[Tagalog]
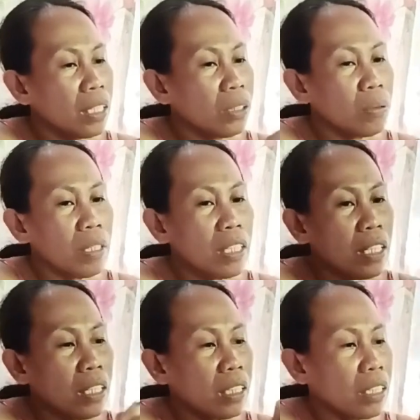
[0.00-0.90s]
Ito
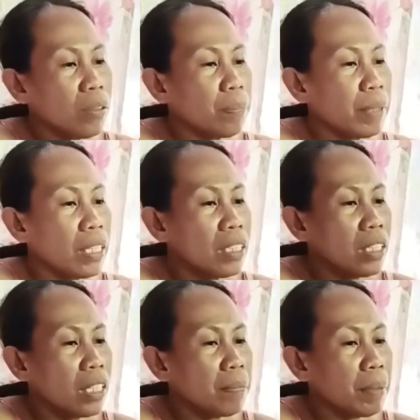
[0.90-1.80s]
kaya
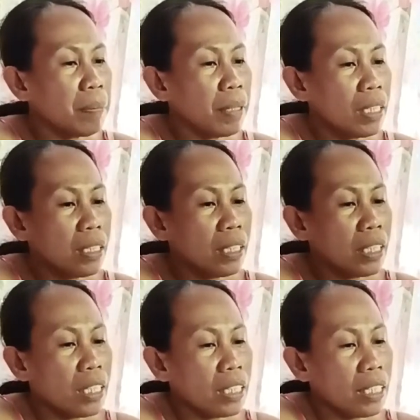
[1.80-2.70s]
paganyan. Pag paganyan,
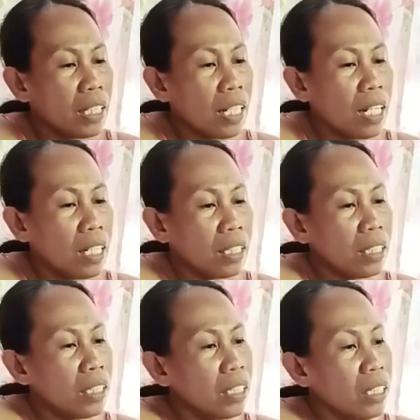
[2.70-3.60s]
iganyan lang.
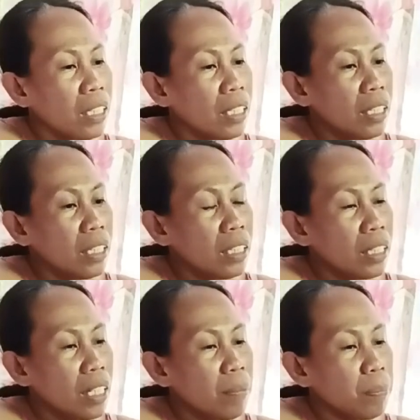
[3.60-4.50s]

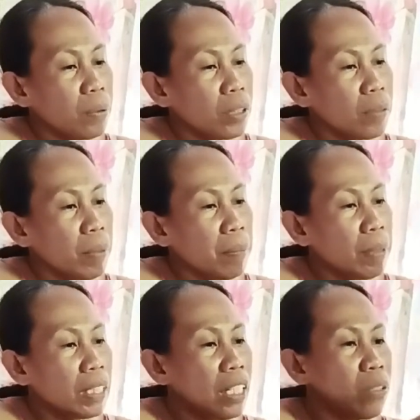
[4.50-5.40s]
Tapos, pag
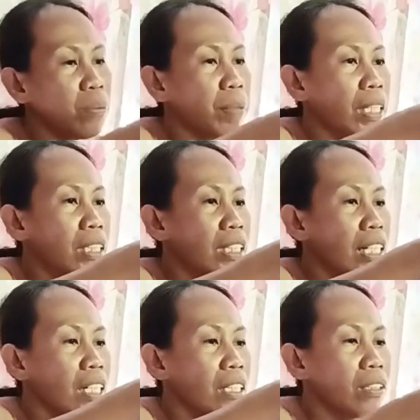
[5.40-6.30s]
patayo,
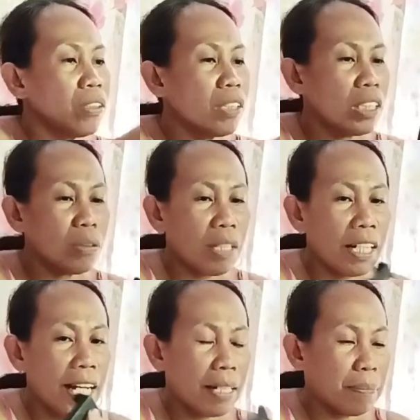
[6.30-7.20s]
paganyan. O, ito na
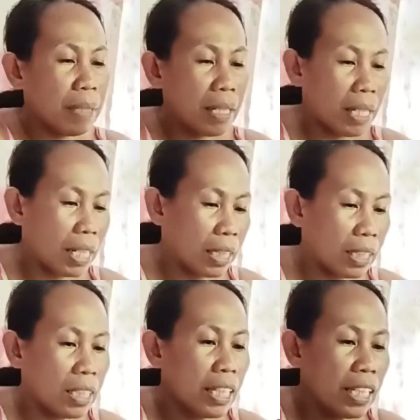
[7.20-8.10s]
lang para
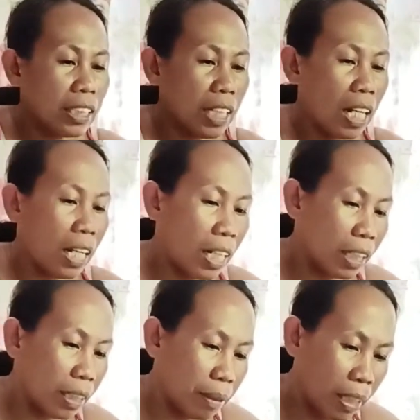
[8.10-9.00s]

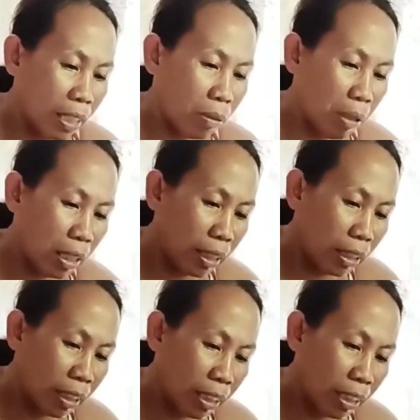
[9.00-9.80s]
isahang ano lang.